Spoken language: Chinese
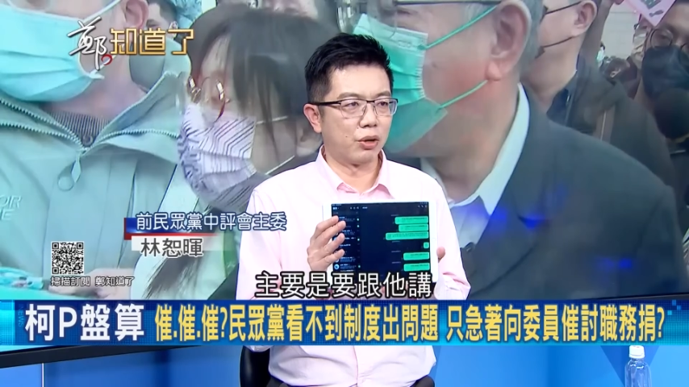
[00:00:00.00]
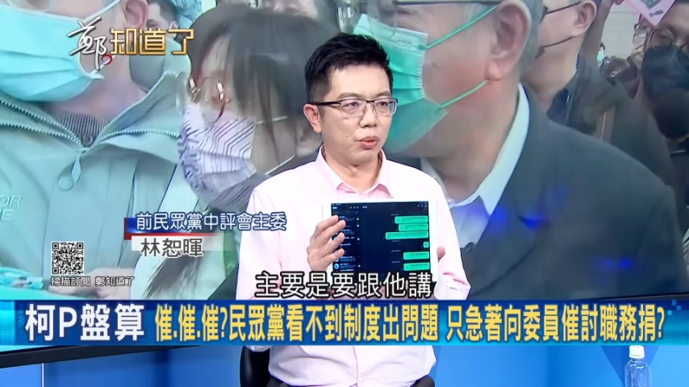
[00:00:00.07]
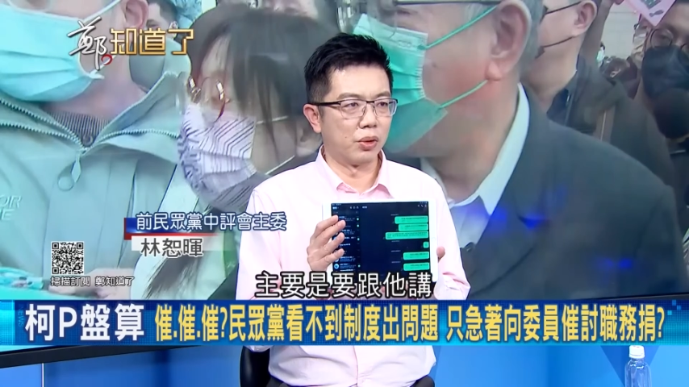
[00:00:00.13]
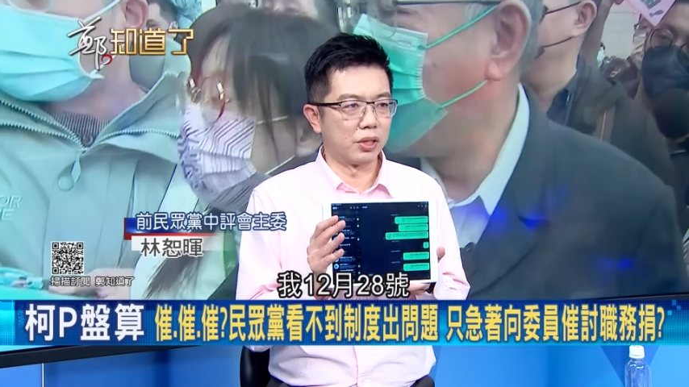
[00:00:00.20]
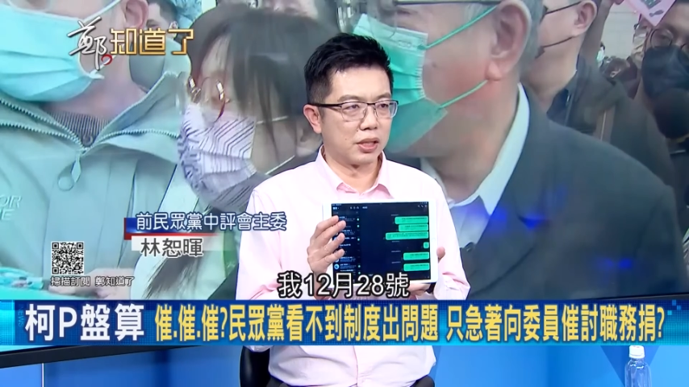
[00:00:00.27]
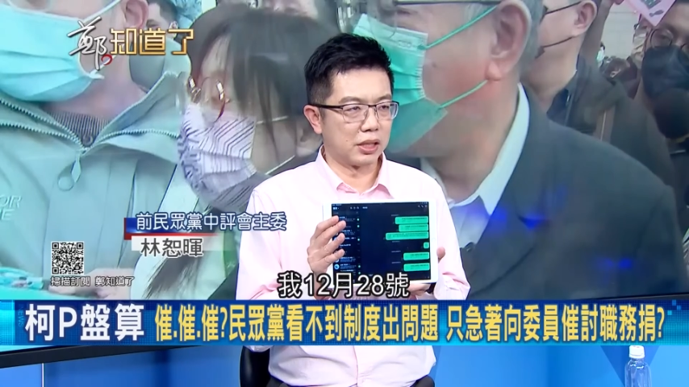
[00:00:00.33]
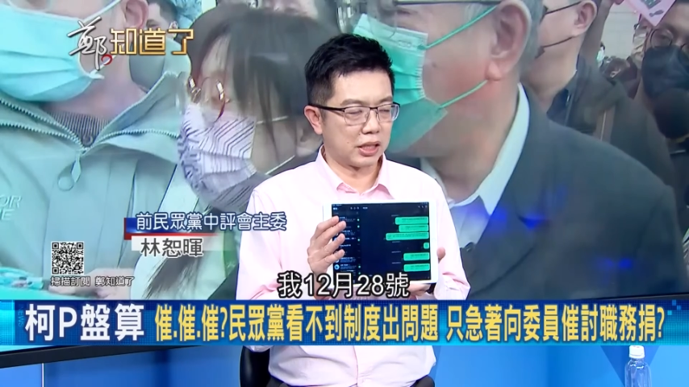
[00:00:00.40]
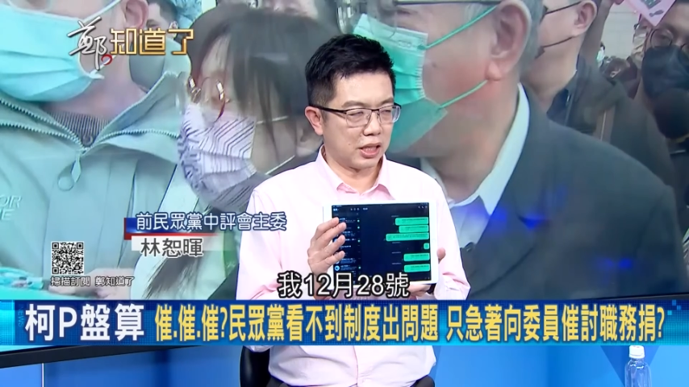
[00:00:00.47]

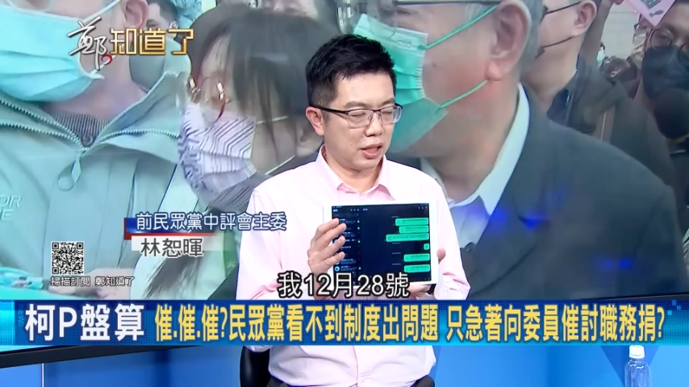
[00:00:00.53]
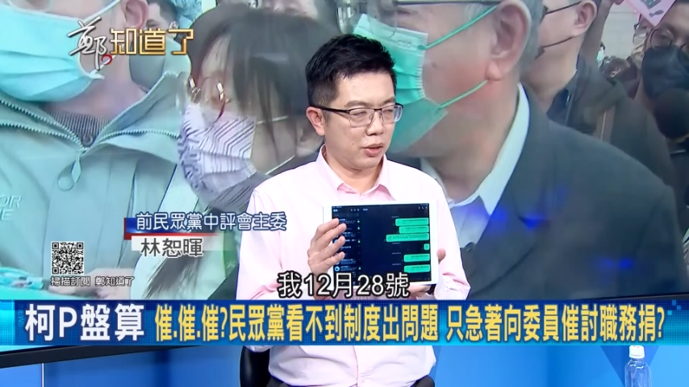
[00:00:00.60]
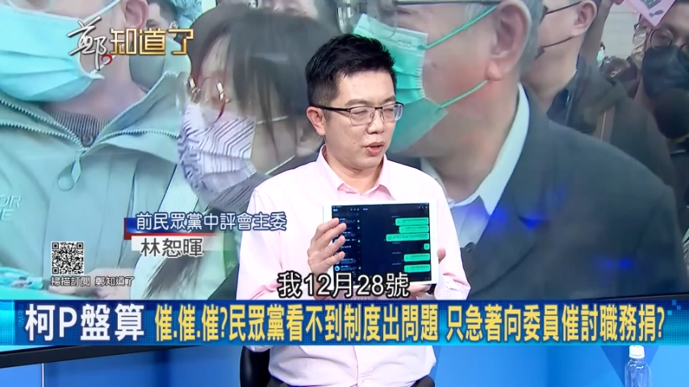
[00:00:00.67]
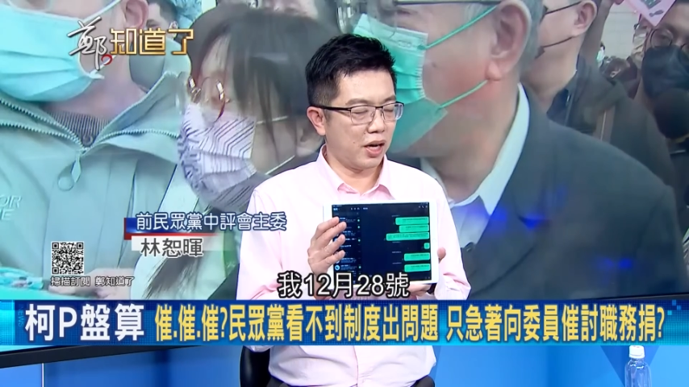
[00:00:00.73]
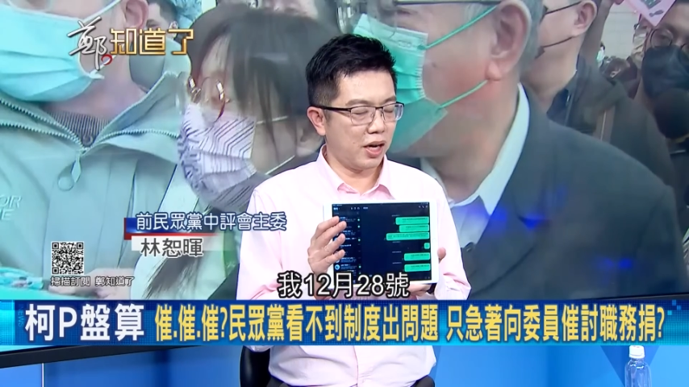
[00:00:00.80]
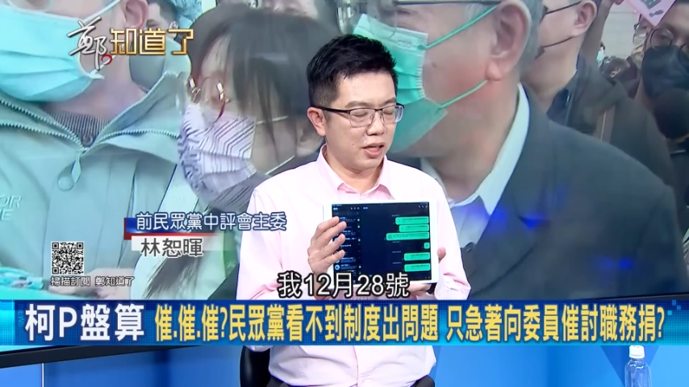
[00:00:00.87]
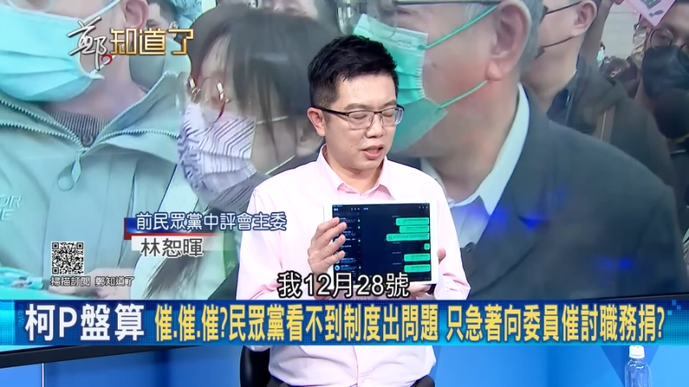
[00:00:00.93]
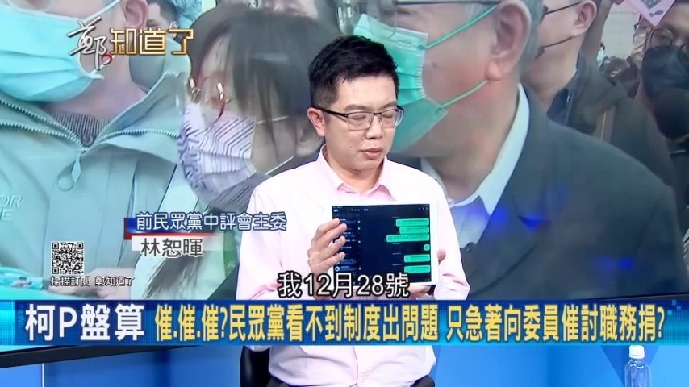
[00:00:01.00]
我十二月
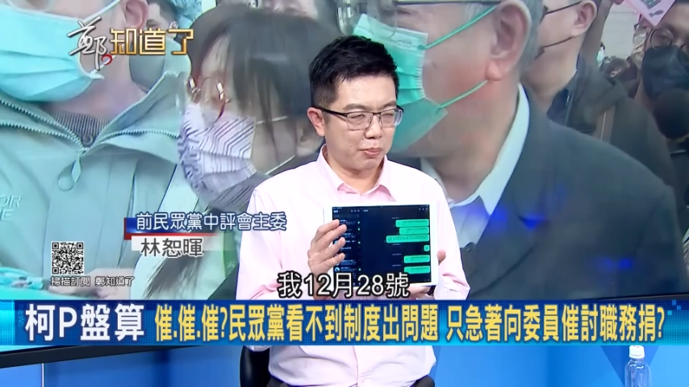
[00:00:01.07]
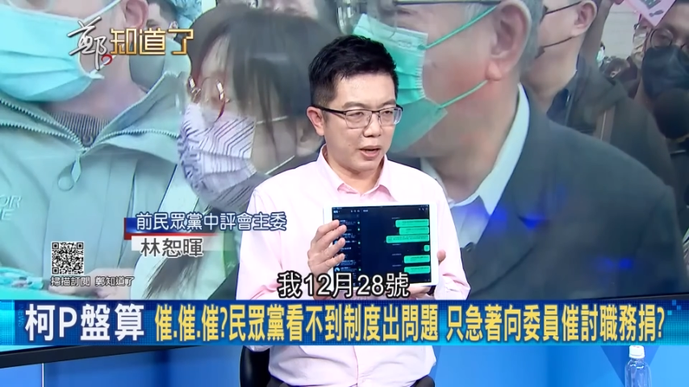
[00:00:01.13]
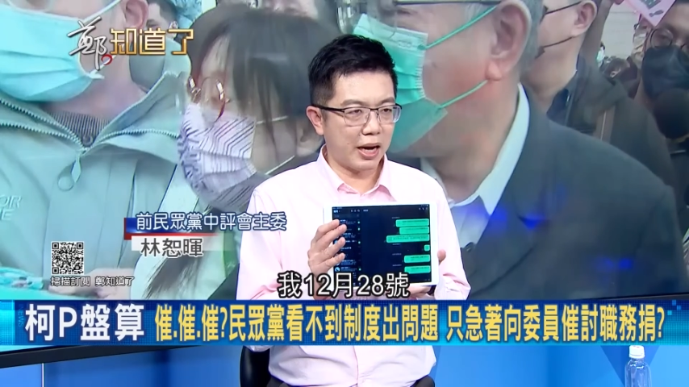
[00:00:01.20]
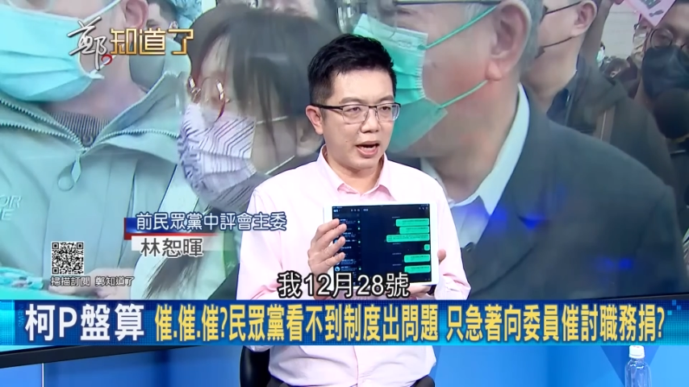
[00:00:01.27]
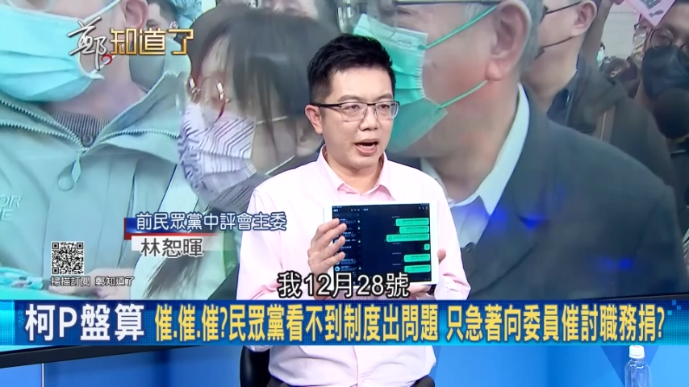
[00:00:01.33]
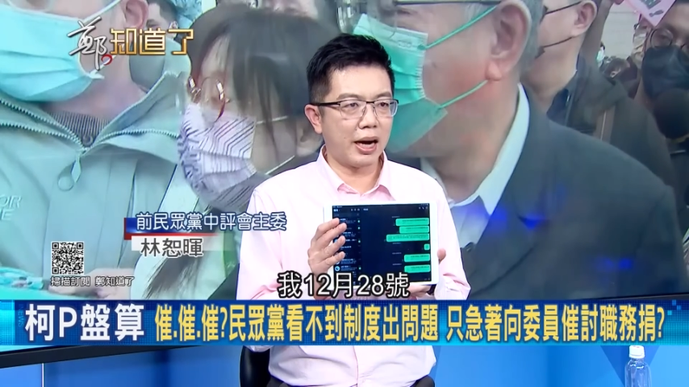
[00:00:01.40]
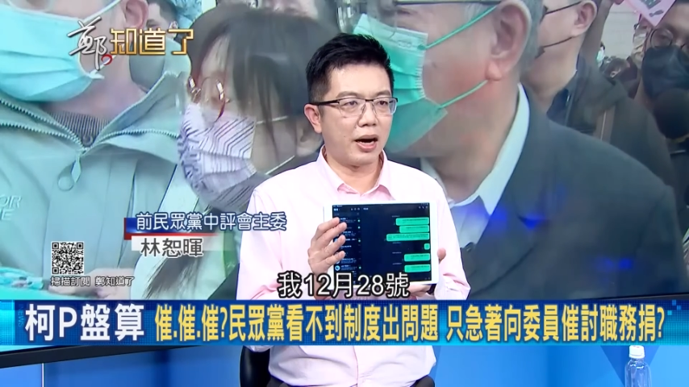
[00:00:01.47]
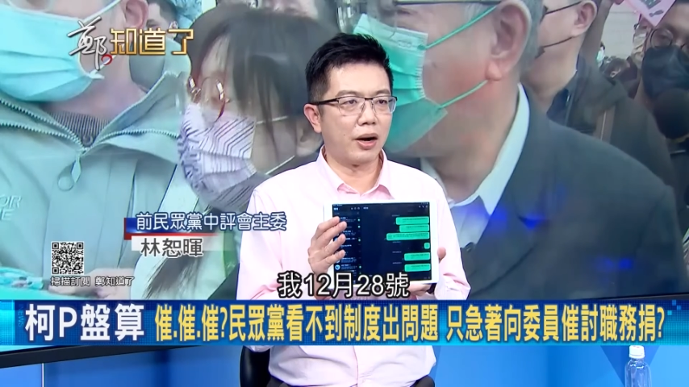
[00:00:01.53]
二十
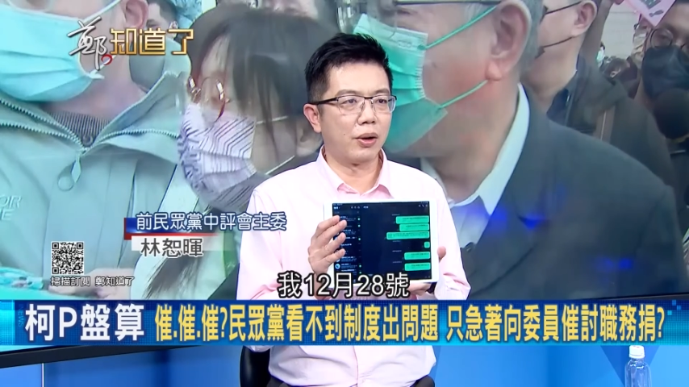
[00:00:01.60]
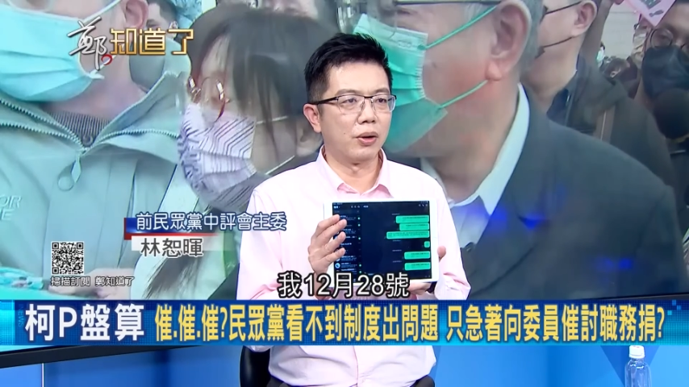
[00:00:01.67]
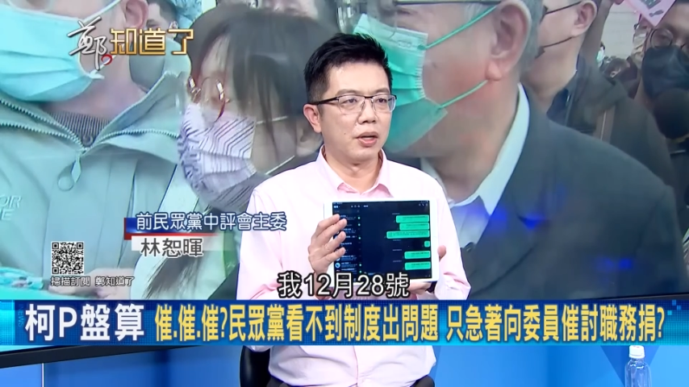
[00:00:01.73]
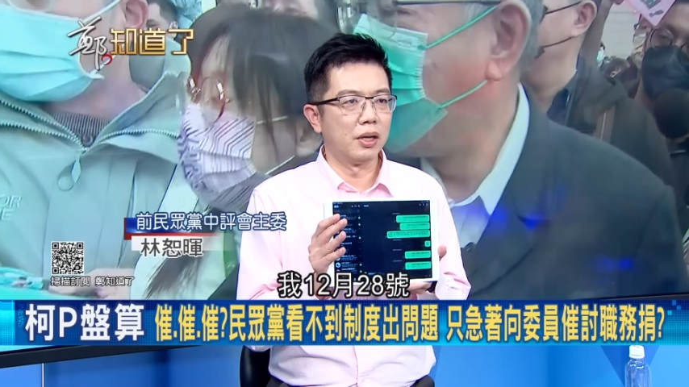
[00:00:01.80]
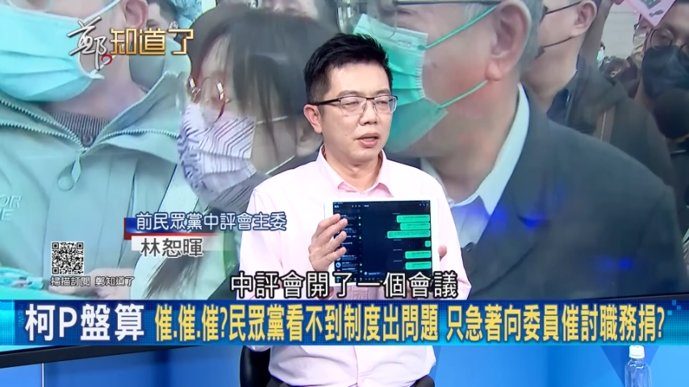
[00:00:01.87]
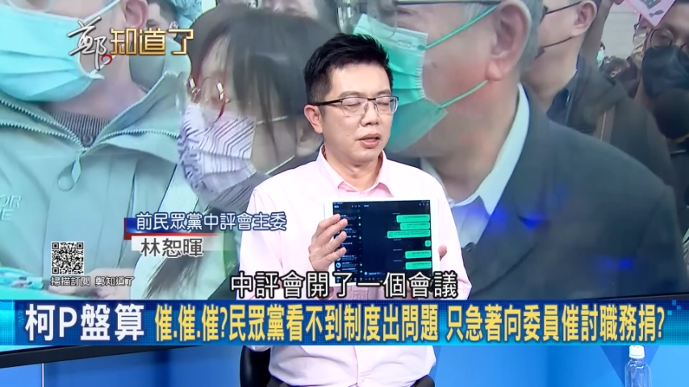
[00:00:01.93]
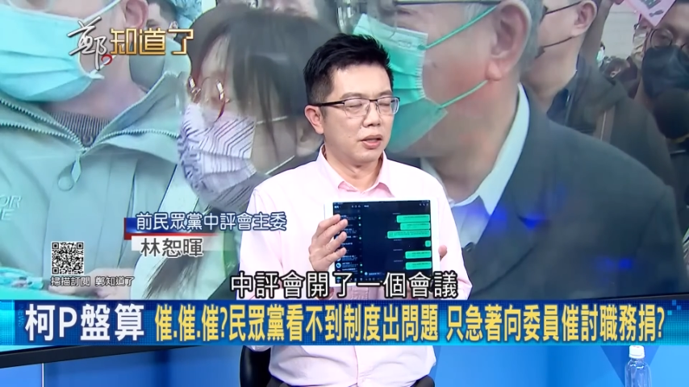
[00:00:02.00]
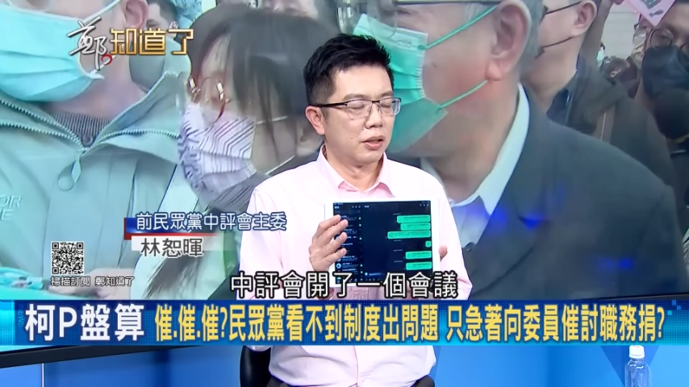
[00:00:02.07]
八号，
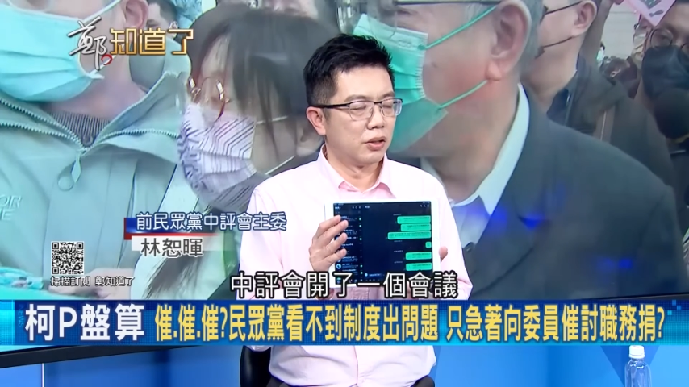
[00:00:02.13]
嗯，